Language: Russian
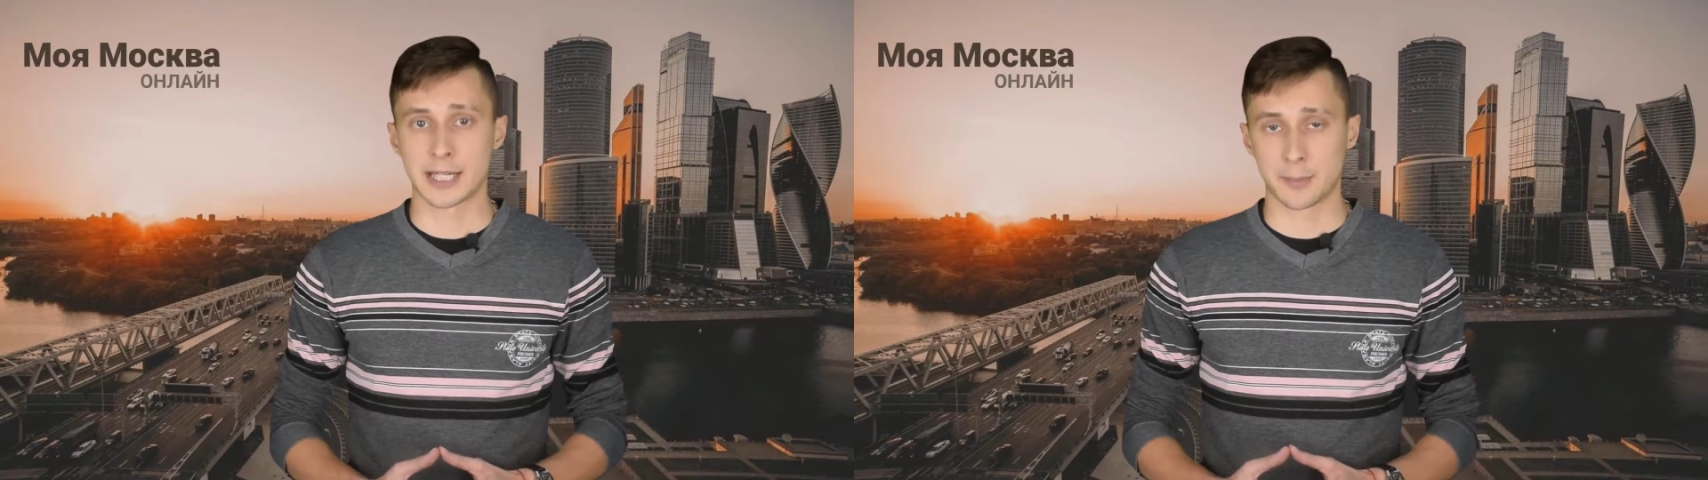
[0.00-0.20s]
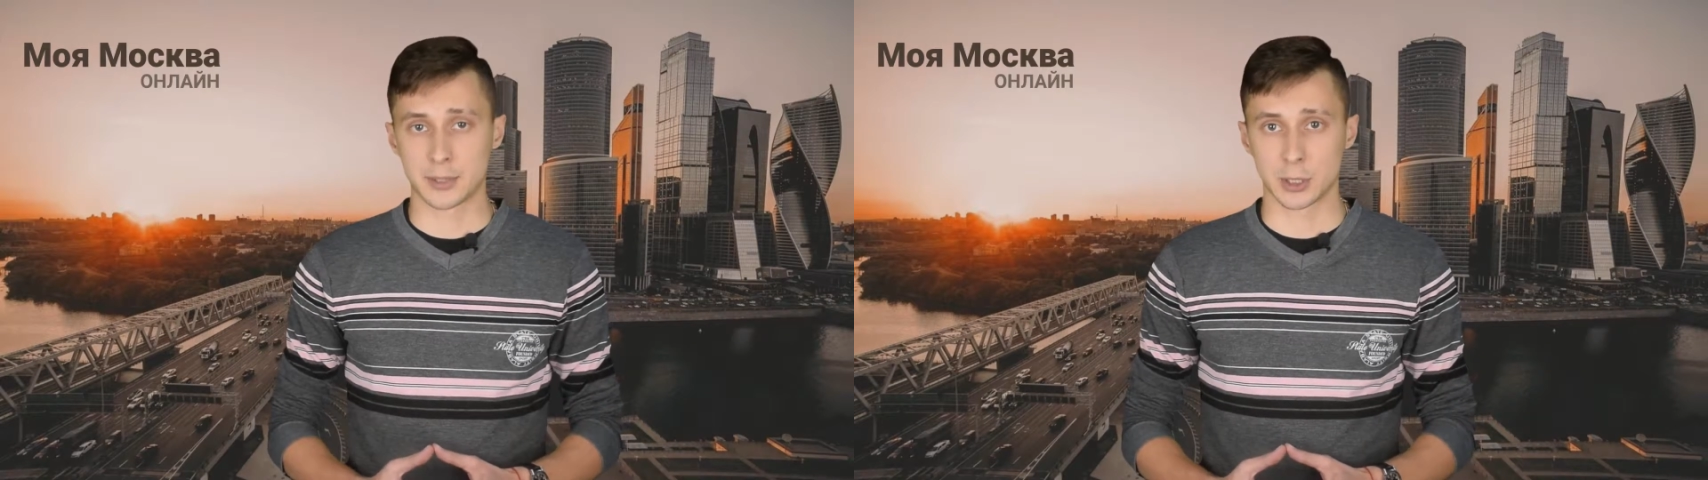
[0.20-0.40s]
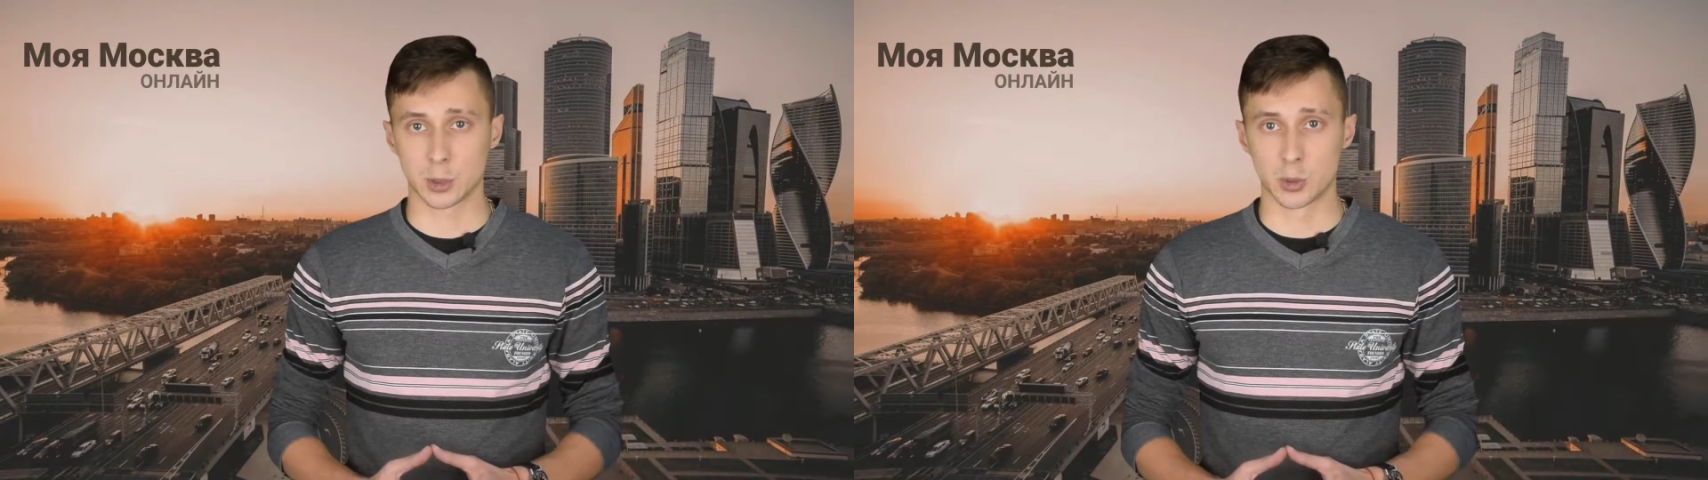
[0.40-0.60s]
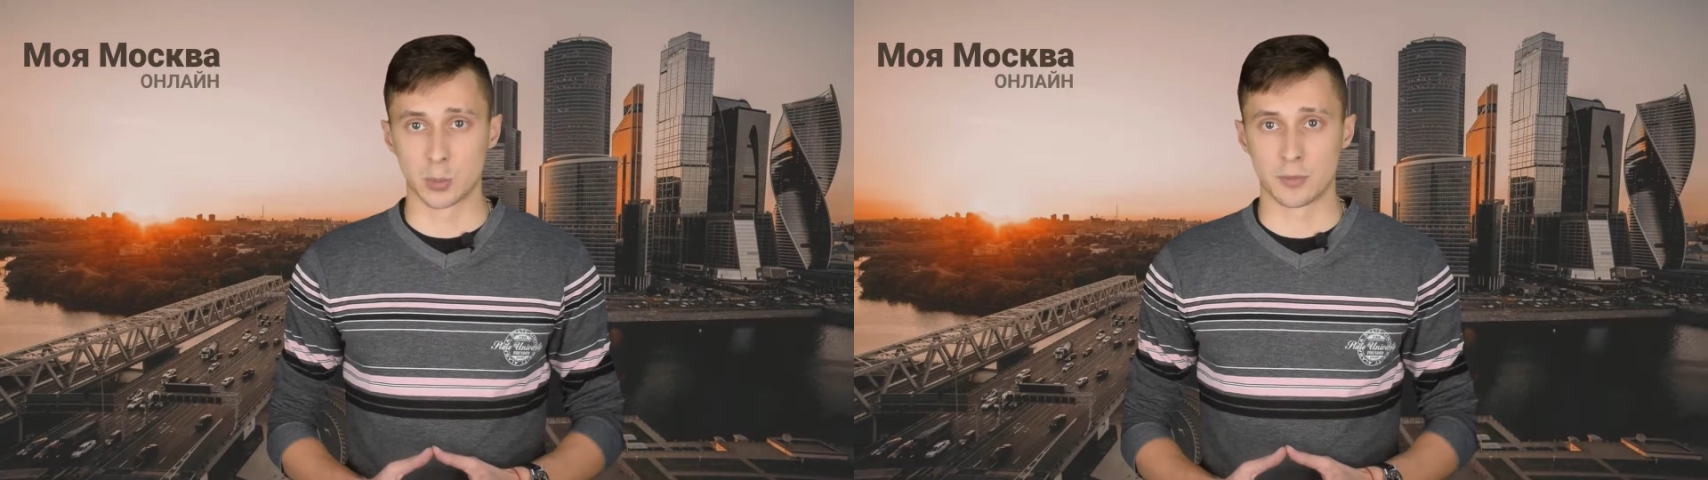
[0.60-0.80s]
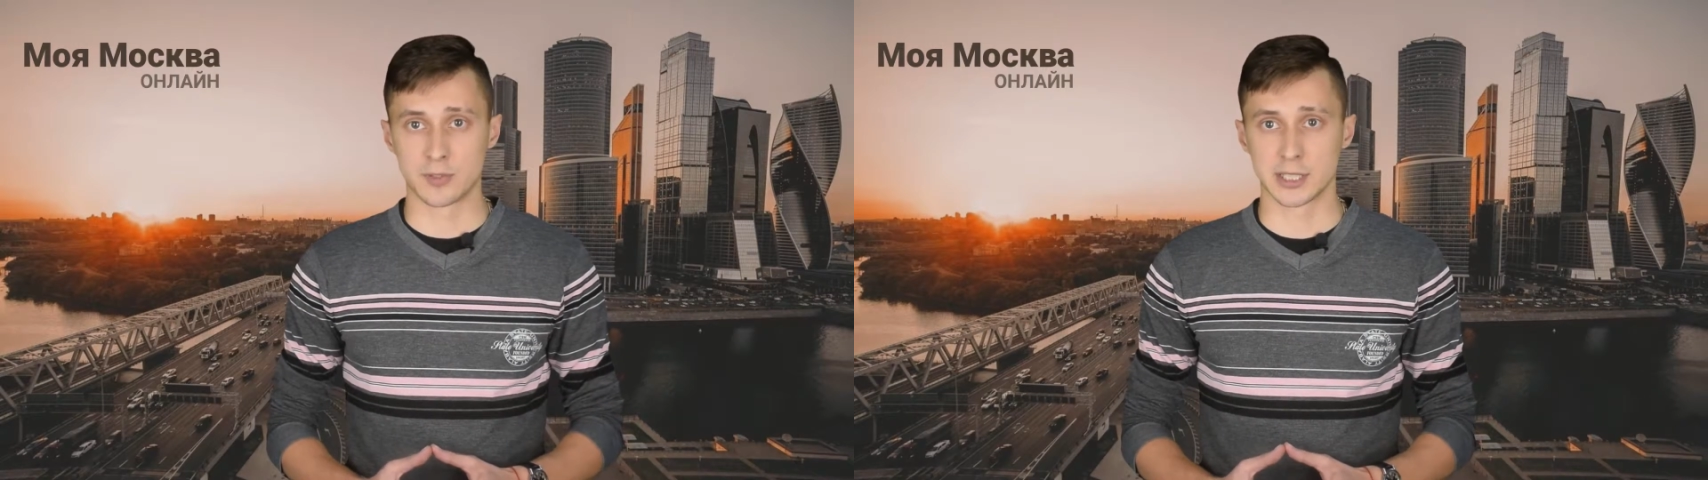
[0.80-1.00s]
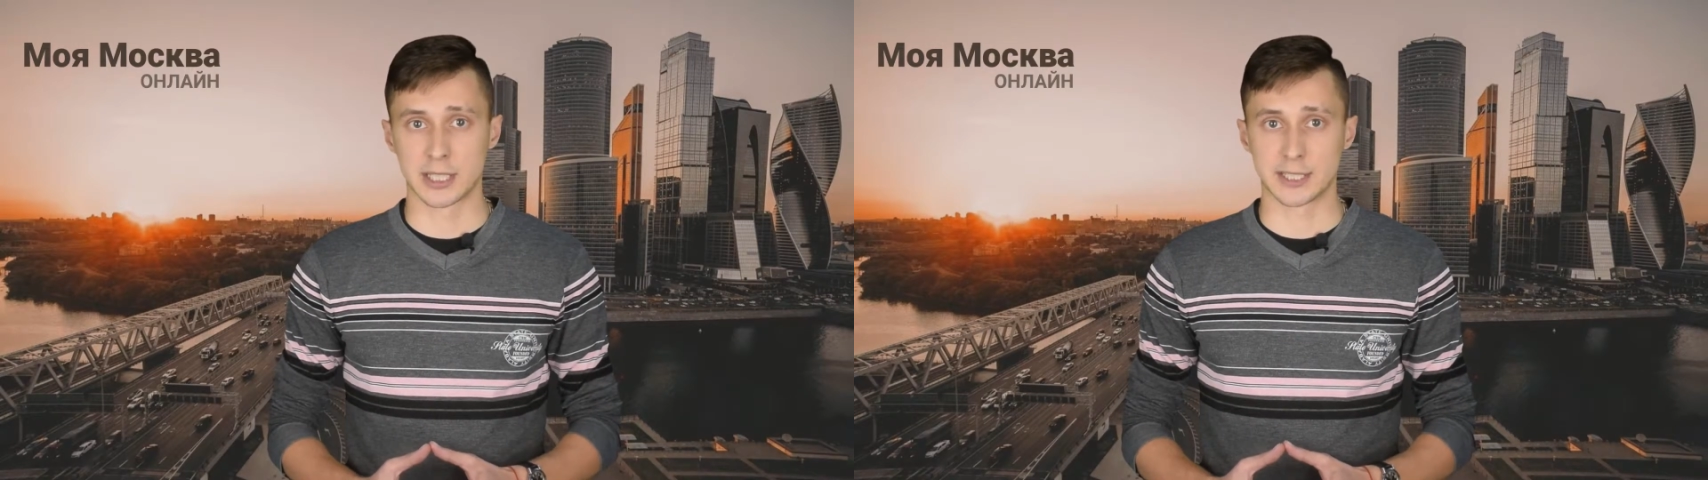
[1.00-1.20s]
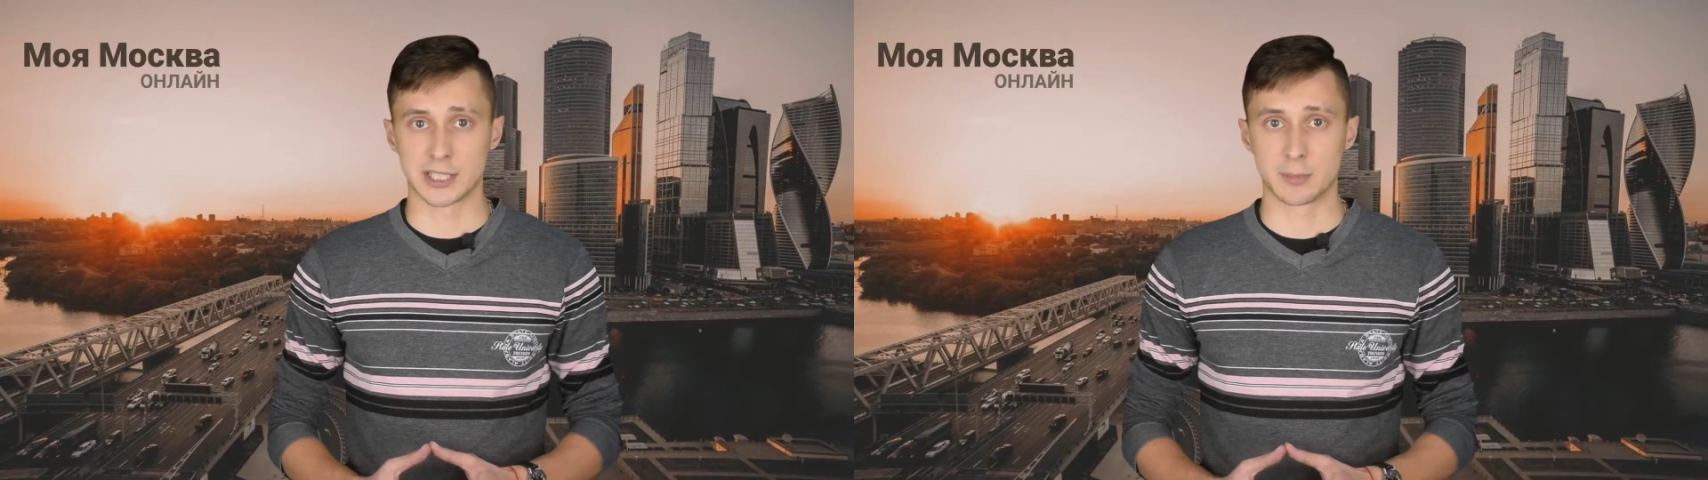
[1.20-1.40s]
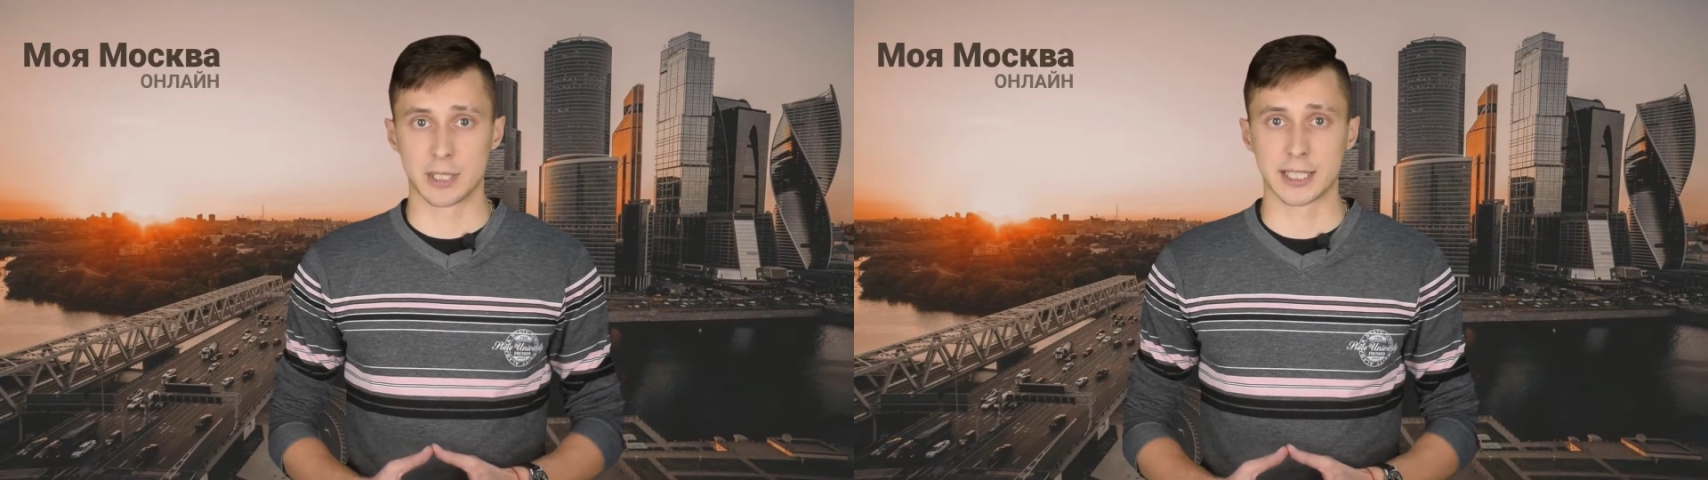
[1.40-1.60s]
Capital Group взяла на
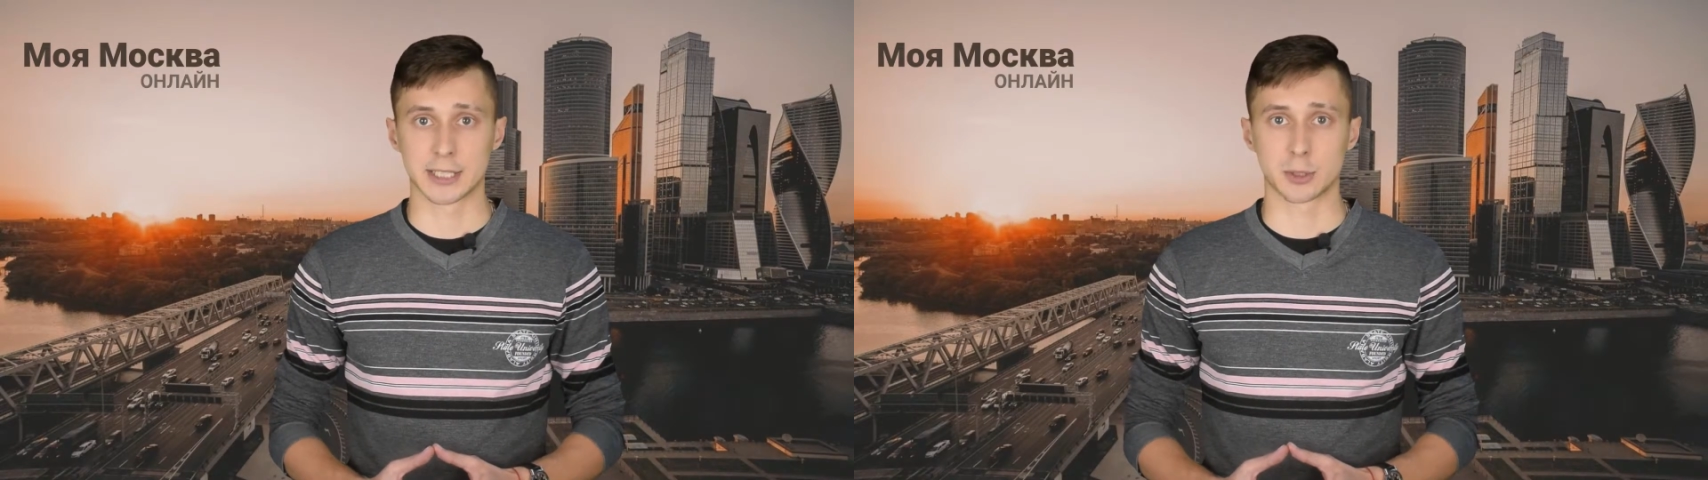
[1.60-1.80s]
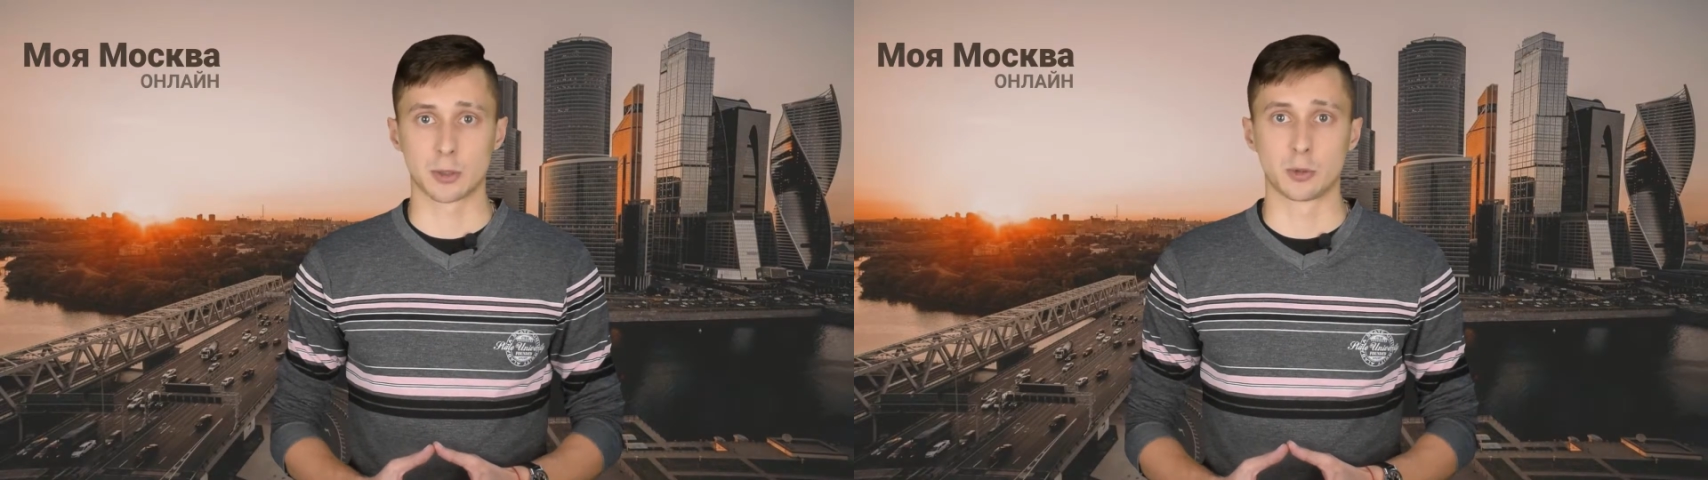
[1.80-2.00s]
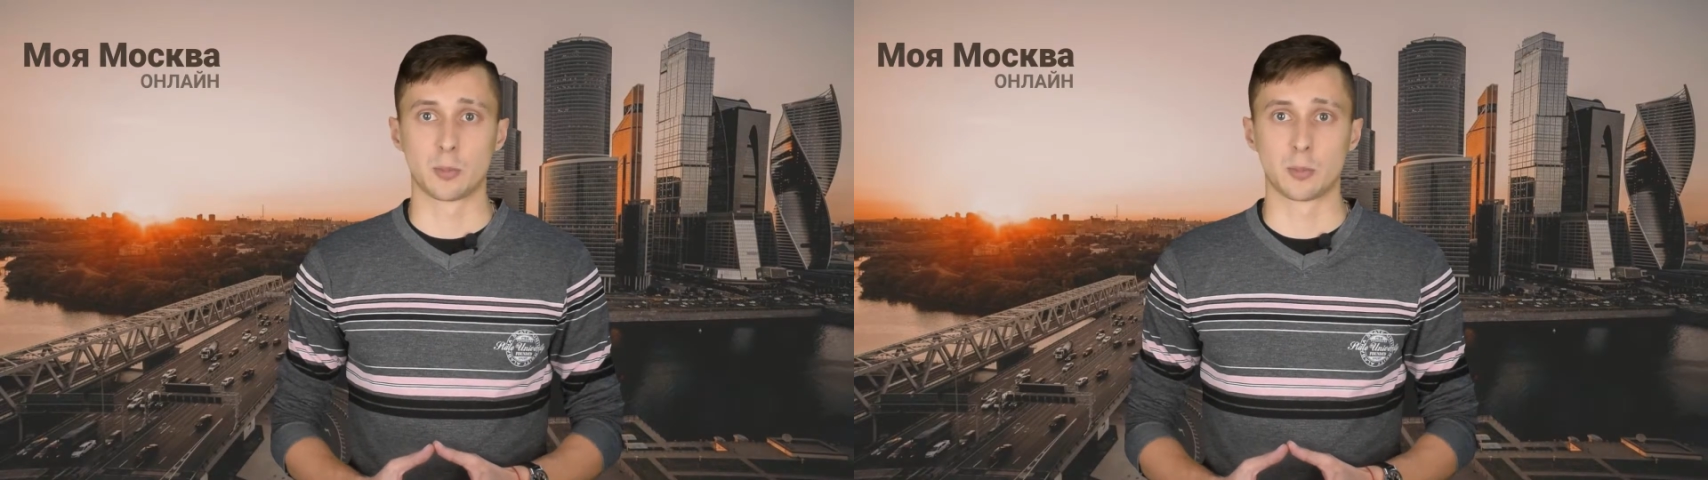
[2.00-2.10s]
себя достройку